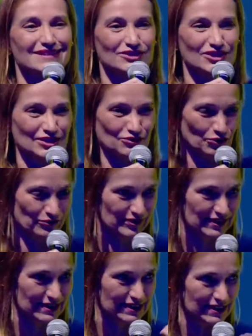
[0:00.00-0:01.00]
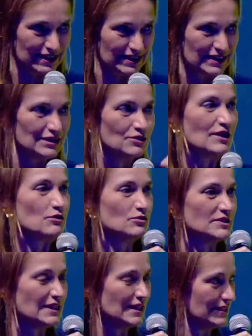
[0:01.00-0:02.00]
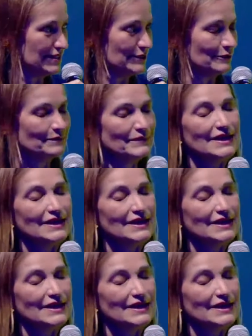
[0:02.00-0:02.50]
diretor financeiro, é conselheiro.